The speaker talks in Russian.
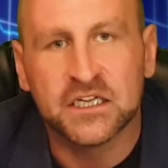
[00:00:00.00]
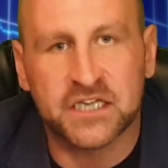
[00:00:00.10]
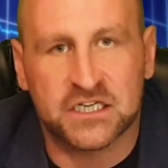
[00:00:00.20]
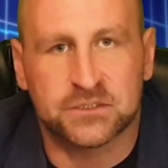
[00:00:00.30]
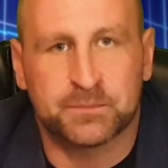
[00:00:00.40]

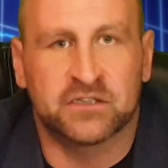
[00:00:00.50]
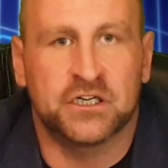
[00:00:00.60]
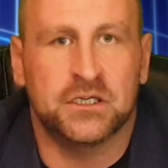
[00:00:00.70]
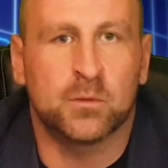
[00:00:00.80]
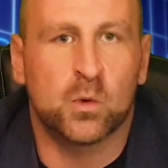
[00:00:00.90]
Также
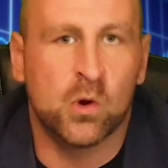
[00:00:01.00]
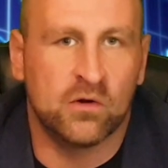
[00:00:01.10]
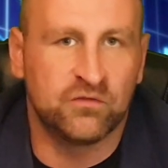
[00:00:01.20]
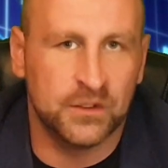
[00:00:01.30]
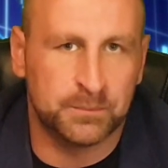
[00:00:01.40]
поговорим о
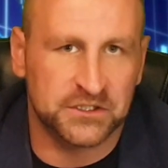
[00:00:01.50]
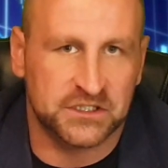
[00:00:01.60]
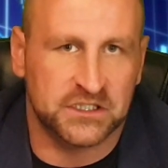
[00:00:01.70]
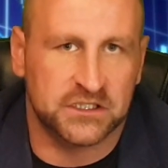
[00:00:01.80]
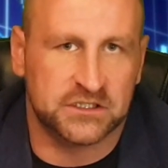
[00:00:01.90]

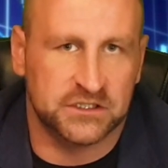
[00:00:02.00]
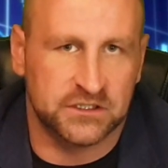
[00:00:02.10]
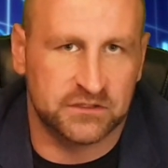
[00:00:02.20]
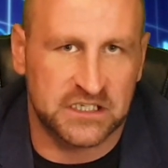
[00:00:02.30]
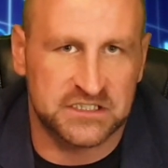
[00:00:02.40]
выплатах
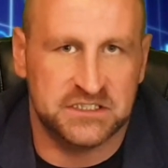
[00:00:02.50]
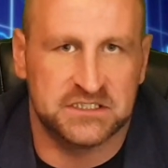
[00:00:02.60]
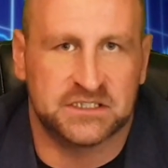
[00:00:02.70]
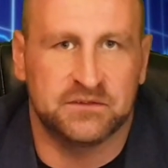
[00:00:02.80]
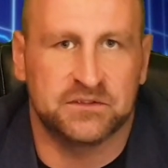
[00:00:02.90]
э,
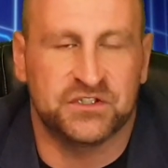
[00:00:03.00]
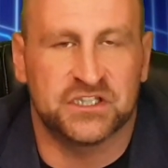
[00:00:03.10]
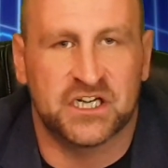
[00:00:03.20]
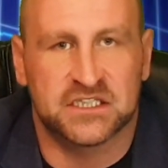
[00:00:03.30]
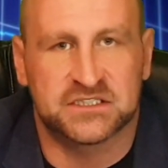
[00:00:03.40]
Российской
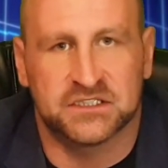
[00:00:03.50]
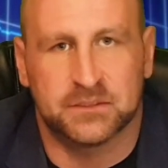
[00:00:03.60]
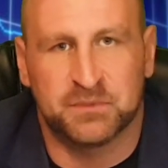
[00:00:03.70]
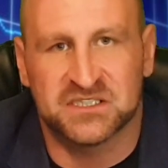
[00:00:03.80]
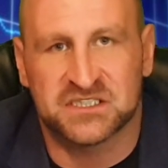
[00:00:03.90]
Федерации, это
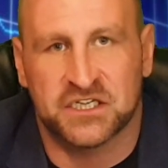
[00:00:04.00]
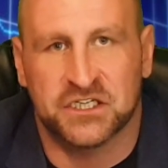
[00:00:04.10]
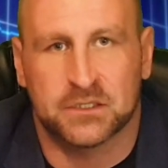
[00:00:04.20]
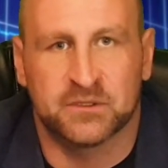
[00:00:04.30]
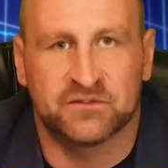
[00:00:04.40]

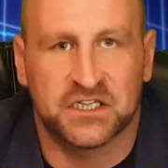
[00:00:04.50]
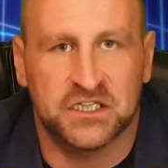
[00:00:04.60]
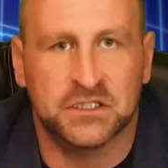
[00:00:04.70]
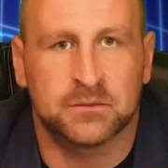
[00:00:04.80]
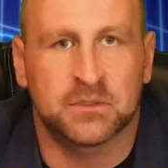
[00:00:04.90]
пенсионерам и
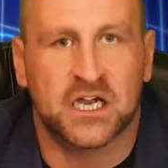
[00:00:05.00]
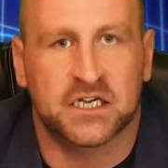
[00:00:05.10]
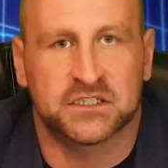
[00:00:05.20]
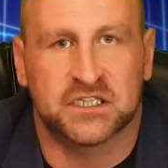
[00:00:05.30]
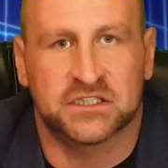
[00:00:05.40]
военным, и
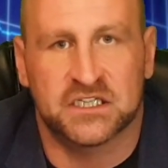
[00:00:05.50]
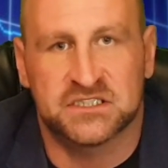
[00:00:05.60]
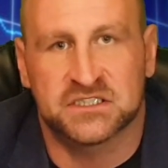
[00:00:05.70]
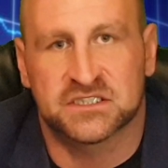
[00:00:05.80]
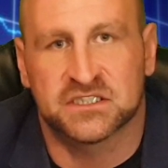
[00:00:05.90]
как это
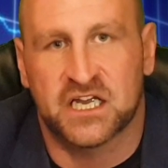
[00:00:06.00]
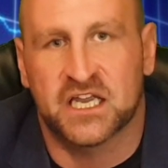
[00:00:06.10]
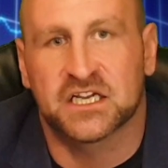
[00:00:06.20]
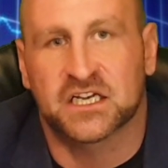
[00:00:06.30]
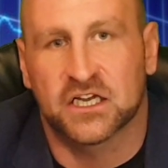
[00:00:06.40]
отразится
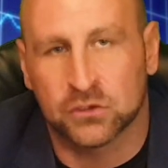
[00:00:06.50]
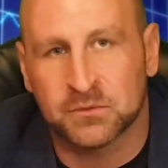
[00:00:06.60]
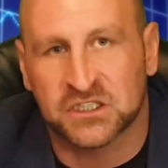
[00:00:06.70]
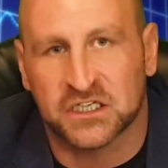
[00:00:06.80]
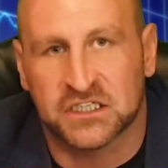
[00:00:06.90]
на
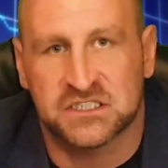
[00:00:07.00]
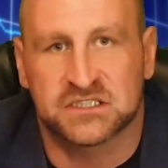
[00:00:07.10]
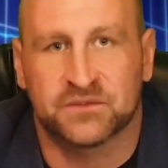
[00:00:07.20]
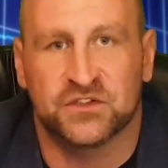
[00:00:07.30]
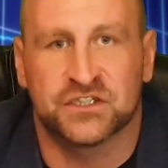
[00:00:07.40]
экономике
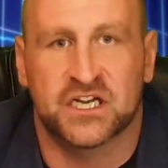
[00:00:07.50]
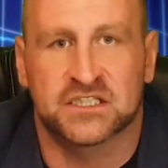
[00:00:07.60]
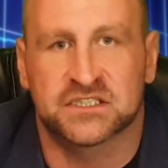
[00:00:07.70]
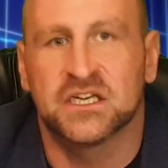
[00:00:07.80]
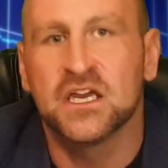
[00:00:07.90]
Российской
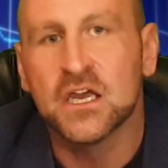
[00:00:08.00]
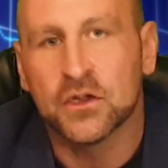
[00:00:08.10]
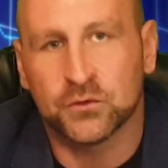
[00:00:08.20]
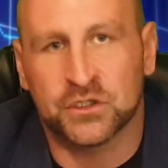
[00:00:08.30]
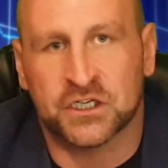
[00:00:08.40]
Федерации.
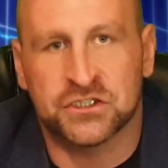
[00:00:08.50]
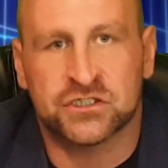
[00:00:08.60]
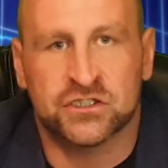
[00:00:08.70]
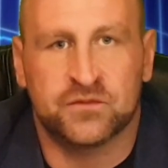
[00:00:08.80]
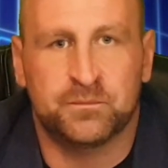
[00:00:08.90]
Ну и,
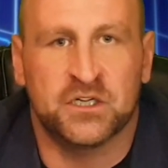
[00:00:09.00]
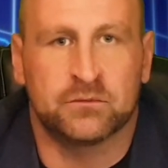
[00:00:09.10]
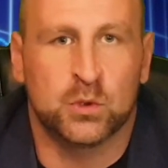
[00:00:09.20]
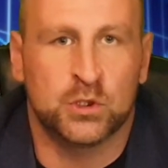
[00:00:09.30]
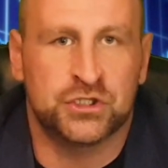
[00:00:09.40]
конечно же, в
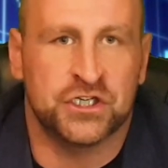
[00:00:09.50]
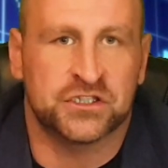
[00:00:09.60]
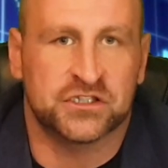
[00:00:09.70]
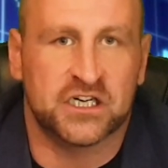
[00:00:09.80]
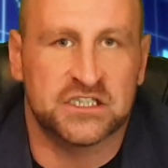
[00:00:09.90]
первую очередь
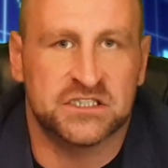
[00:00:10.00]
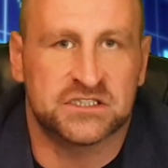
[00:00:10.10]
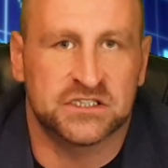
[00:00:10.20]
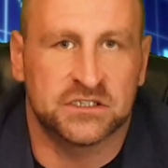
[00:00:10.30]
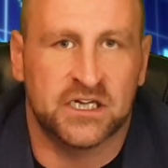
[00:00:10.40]

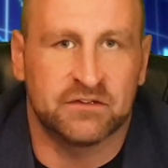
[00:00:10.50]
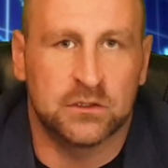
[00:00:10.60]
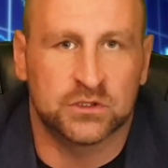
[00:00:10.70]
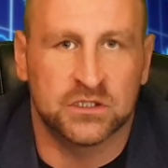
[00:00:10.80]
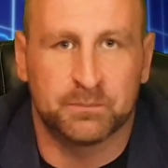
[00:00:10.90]
отразится на
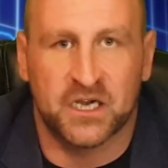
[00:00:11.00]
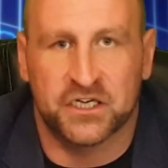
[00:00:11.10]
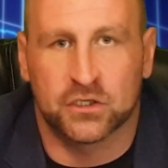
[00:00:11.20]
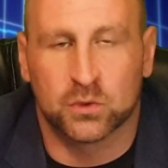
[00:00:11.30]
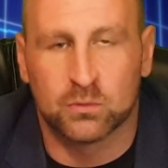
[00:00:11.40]
валютной
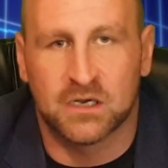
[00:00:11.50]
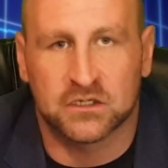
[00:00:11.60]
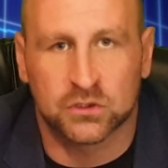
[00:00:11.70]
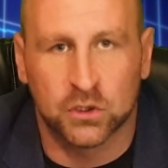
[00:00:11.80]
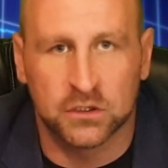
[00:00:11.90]
паре
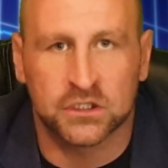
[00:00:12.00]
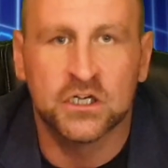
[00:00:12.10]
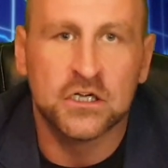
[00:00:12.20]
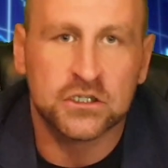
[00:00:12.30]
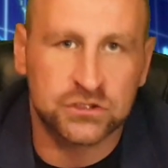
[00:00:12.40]

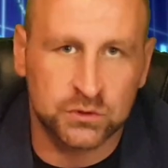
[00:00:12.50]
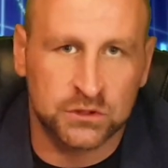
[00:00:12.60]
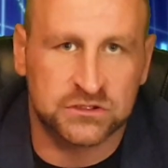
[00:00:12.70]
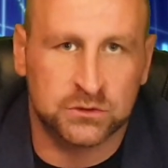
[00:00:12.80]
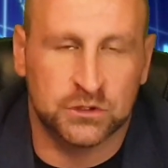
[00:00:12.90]
рубль-доллар,
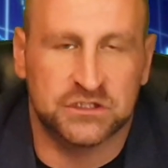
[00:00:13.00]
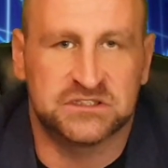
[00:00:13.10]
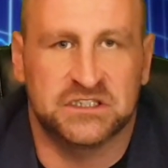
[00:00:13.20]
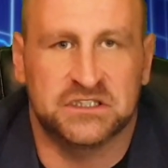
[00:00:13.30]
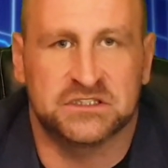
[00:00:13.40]
что стоит
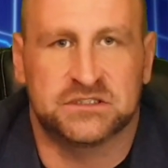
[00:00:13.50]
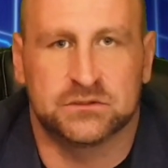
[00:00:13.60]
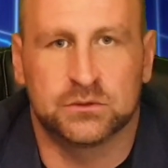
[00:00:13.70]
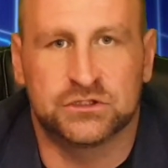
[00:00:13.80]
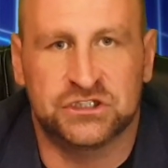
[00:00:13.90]
здесь э,
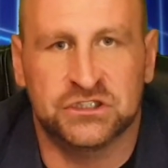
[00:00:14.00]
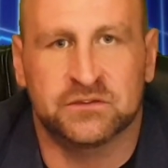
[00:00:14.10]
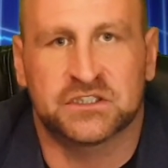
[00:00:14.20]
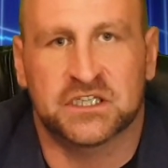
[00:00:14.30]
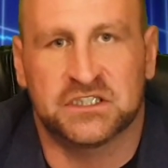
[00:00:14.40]

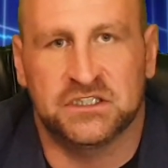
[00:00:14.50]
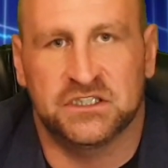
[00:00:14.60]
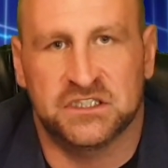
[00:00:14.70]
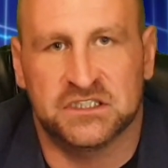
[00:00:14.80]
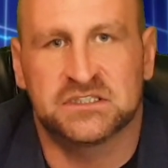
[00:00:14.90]
учитывать,
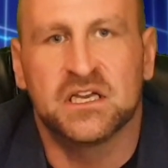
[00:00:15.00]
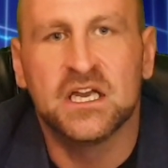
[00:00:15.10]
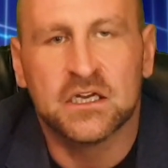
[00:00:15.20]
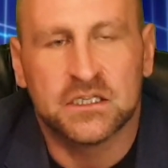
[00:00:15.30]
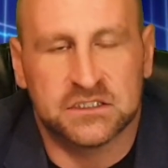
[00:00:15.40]
какие есть
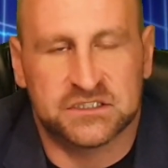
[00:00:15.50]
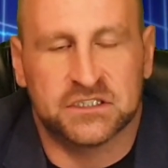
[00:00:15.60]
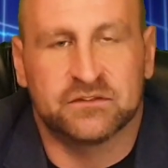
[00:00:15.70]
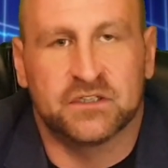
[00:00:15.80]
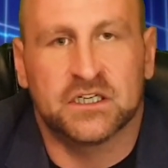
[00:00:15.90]
из
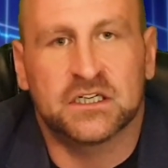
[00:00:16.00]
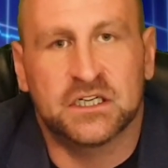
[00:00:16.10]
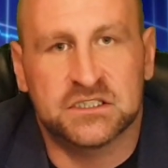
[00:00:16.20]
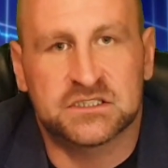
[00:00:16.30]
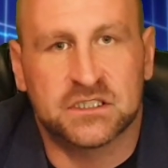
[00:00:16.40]
этого
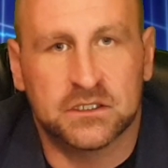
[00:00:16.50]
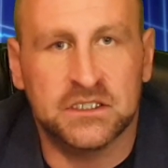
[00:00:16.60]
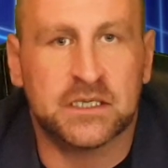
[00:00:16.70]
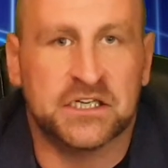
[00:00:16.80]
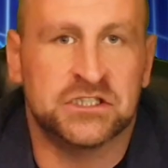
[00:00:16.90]
риски.
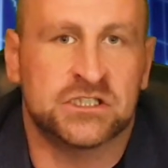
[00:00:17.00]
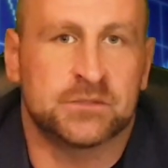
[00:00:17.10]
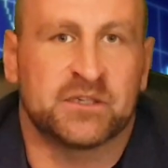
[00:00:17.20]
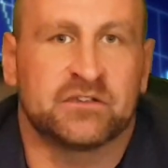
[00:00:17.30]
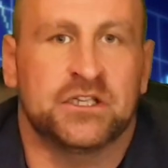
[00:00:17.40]
И, конечно же,
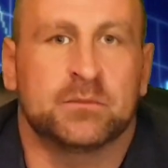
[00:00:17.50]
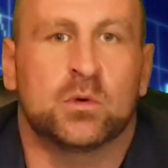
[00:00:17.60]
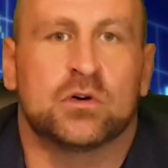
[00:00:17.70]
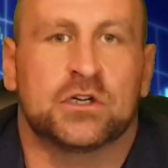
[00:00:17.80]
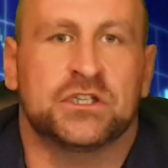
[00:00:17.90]
поговорим
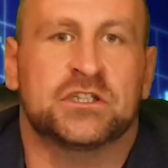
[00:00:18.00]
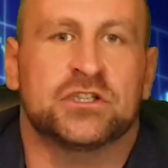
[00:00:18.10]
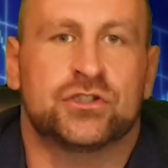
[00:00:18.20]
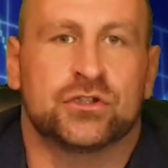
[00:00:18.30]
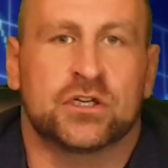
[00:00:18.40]
о
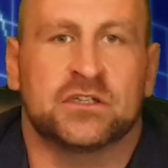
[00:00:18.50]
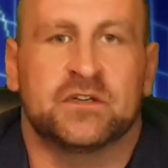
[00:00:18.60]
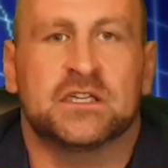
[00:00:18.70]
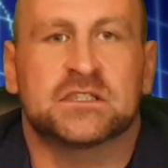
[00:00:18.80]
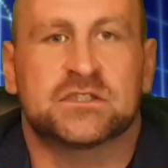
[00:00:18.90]
рынке
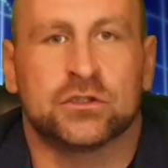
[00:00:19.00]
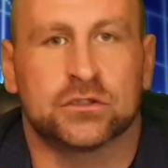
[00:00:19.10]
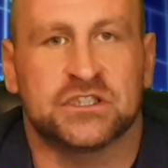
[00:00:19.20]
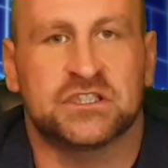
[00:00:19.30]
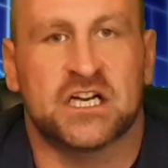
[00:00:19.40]
черного
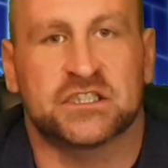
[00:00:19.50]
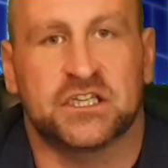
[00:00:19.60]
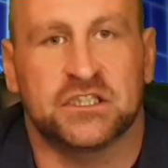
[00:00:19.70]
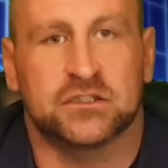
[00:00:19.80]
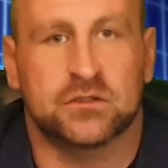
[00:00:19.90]
золота. Итак,
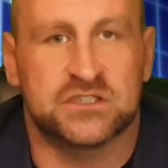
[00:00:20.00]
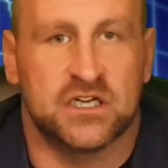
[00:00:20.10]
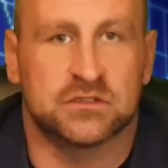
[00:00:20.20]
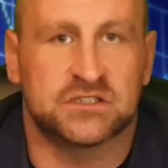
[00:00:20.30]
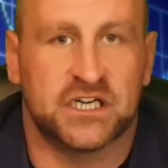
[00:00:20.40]
дорогие
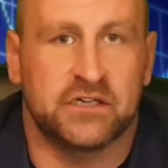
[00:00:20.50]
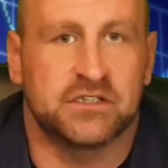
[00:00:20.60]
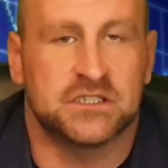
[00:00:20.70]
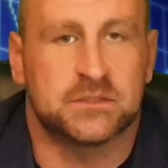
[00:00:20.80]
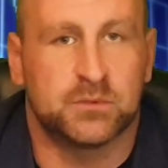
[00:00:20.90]
друзья,
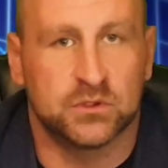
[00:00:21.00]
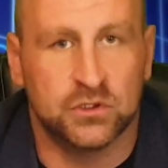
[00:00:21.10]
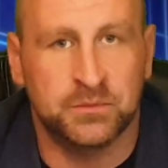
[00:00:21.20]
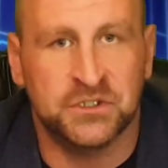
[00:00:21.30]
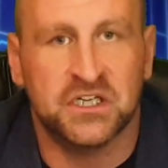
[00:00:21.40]
устраивайтесь
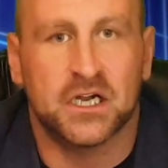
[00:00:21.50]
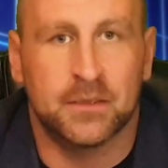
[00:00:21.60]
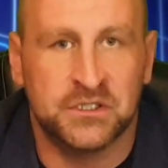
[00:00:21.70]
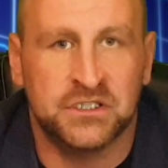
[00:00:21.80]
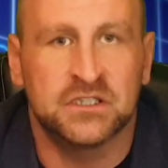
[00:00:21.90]
поудобнее, а
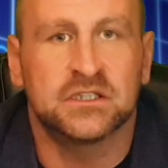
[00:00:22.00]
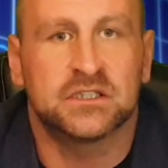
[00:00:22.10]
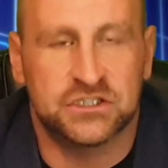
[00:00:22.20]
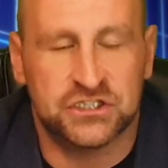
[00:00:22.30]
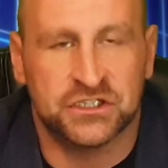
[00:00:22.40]
мы
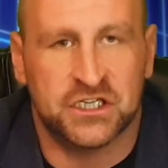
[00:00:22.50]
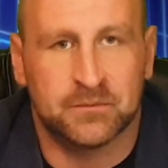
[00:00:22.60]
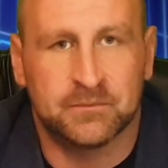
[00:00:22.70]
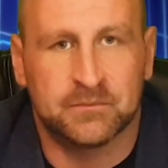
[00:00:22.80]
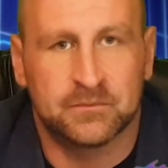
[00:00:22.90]

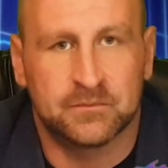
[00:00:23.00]
начинаем.